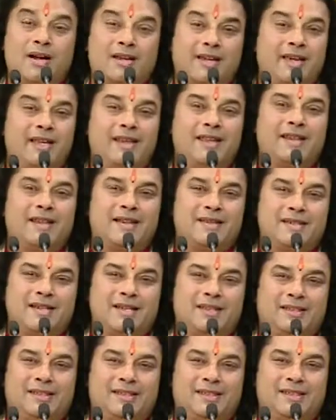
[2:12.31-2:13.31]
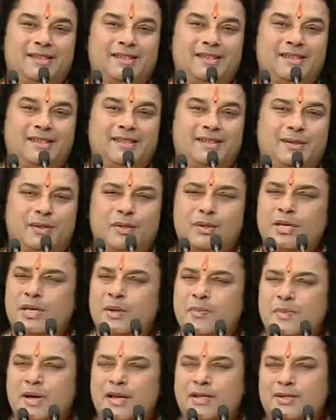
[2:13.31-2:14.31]
अकेले रह जाते हैं
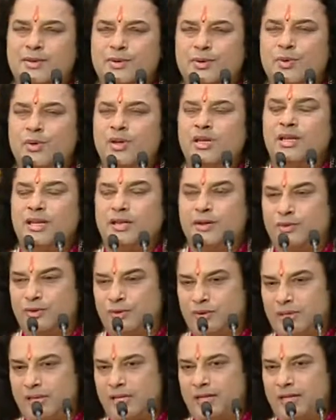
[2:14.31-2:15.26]
उनके पास कोई नहीं होता